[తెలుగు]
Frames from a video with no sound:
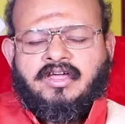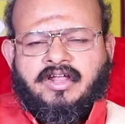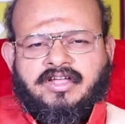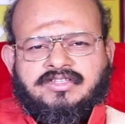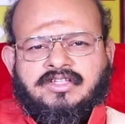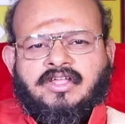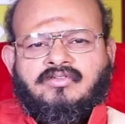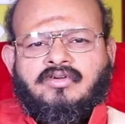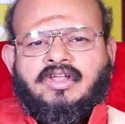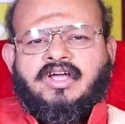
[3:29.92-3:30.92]
గ్రహస్థితి
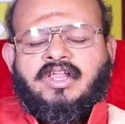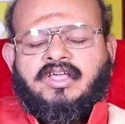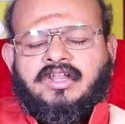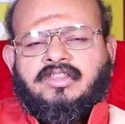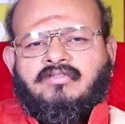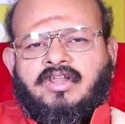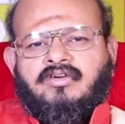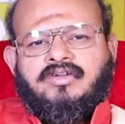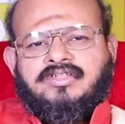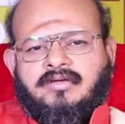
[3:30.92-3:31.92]
అనుకూలంగా లేనందువల్ల
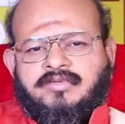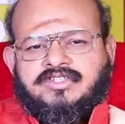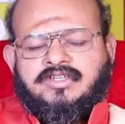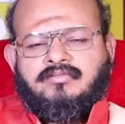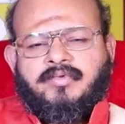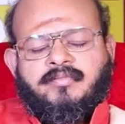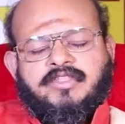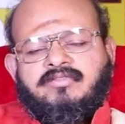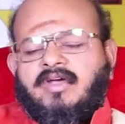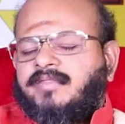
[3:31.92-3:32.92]
కొన్ని సమస్యలు
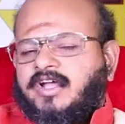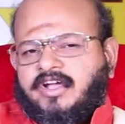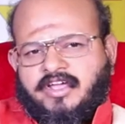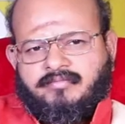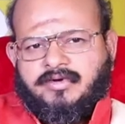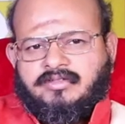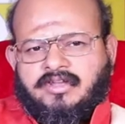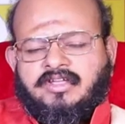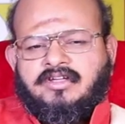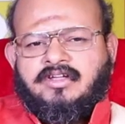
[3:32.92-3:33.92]
ప్రపంచవ్యాప్తంగా
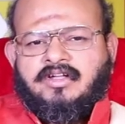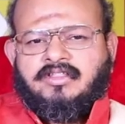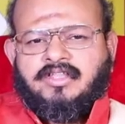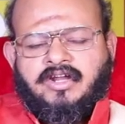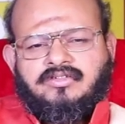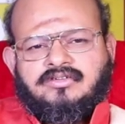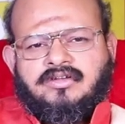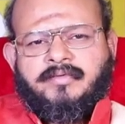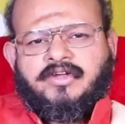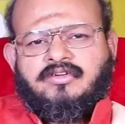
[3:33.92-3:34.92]
ఏర్పడుతున్నాయి దాన్ని
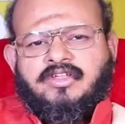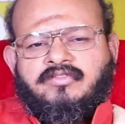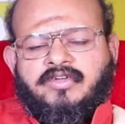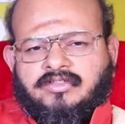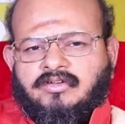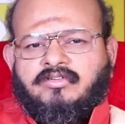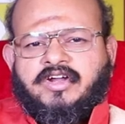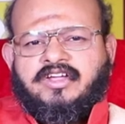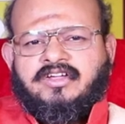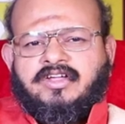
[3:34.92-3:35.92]
దృష్టిలో పెట్టుకొని వ్యక్తులు
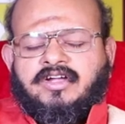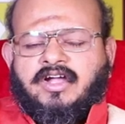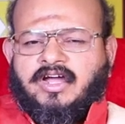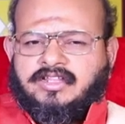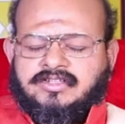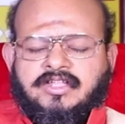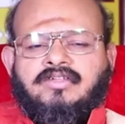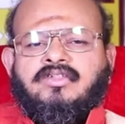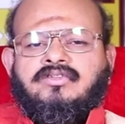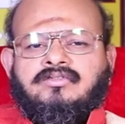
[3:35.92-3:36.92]
కూడా కలత
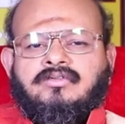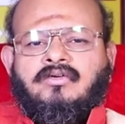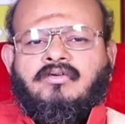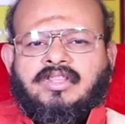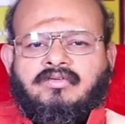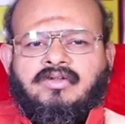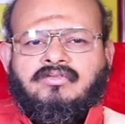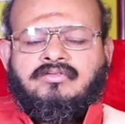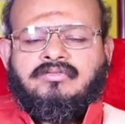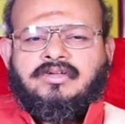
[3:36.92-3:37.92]
చెందవద్దు
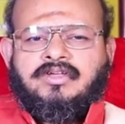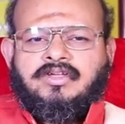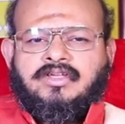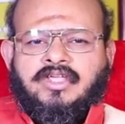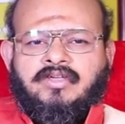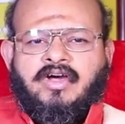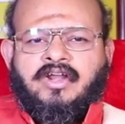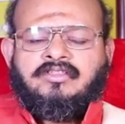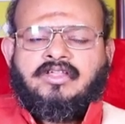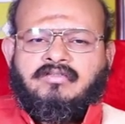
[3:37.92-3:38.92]
కొంతవరకు ఈ
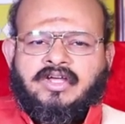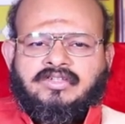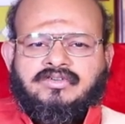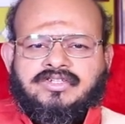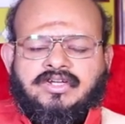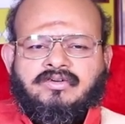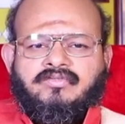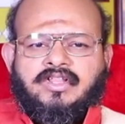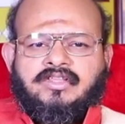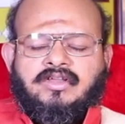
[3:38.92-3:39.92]
వారం తర్వాత
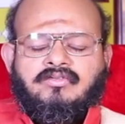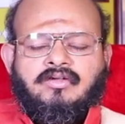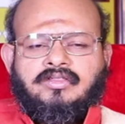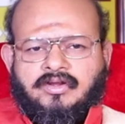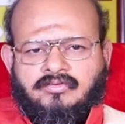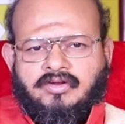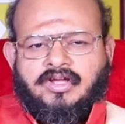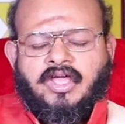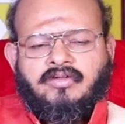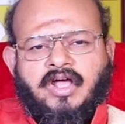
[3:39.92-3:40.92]
వచ్చేటువంటి ఫలితాలు కొంత
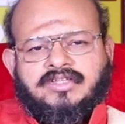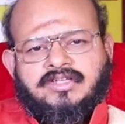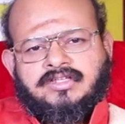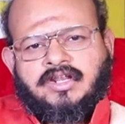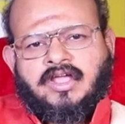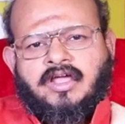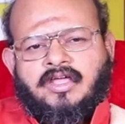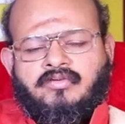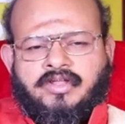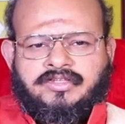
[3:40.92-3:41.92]
అనుకూలంగాను
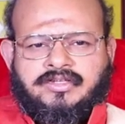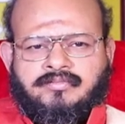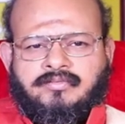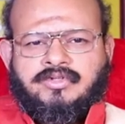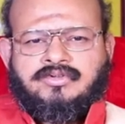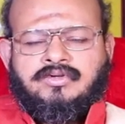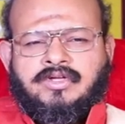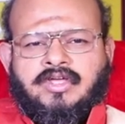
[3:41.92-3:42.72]
ఆశాజనకంగాను ఉన్నాయని చెప్పవచ్చు